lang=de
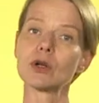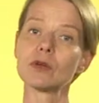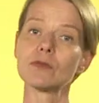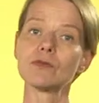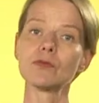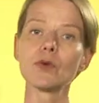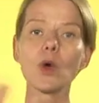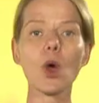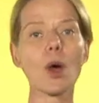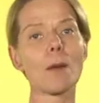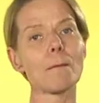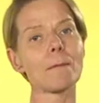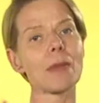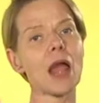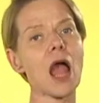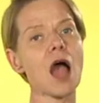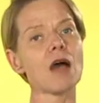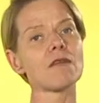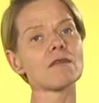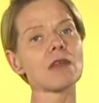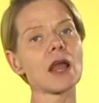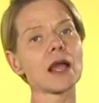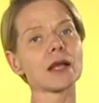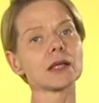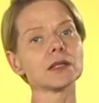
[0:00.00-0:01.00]
Und so
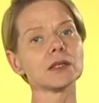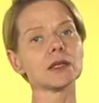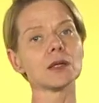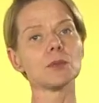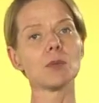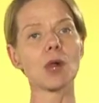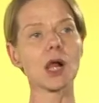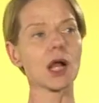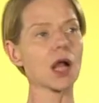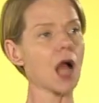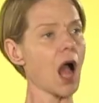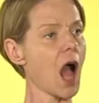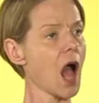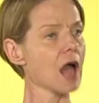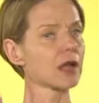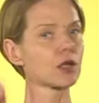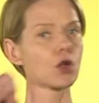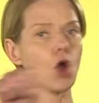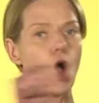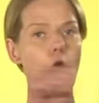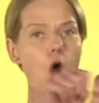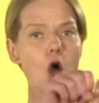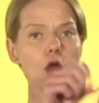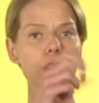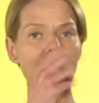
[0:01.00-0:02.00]
könnten wir jetzt diese
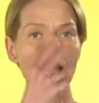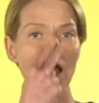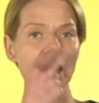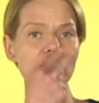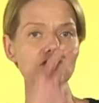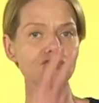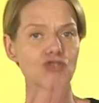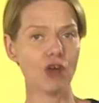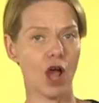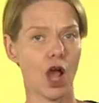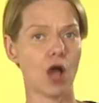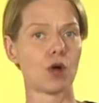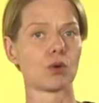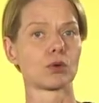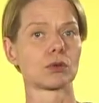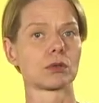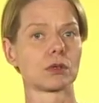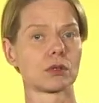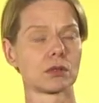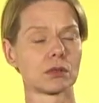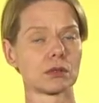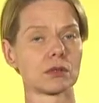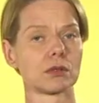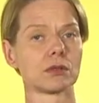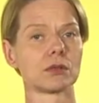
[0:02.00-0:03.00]
verschiedenen Aspekte
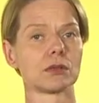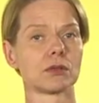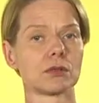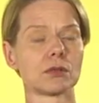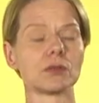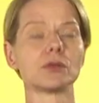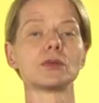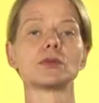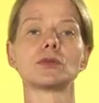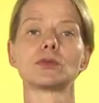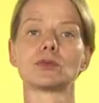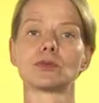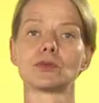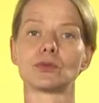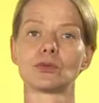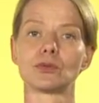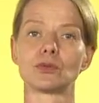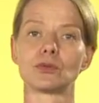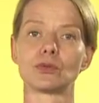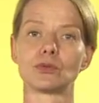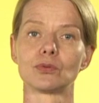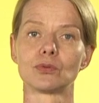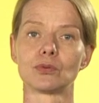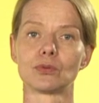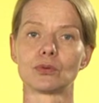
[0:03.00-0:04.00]
einzeln durchgehen.
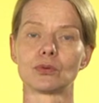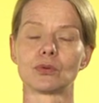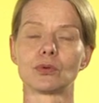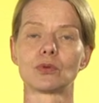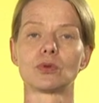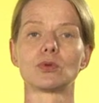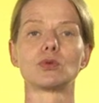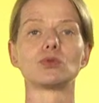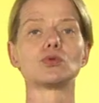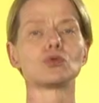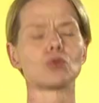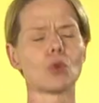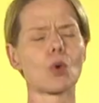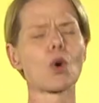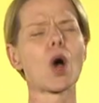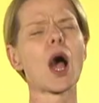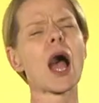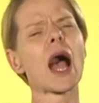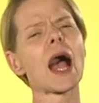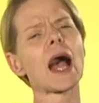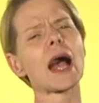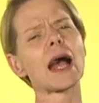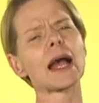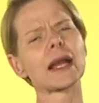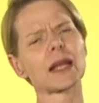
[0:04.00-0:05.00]
Das wollen wir aber
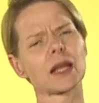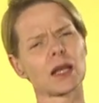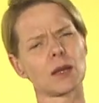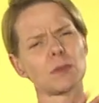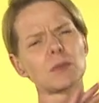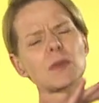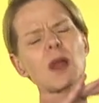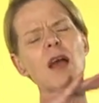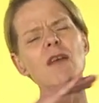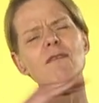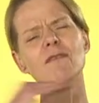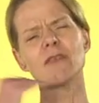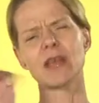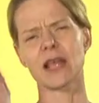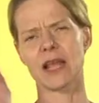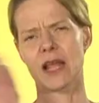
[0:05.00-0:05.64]
nicht machen, sondern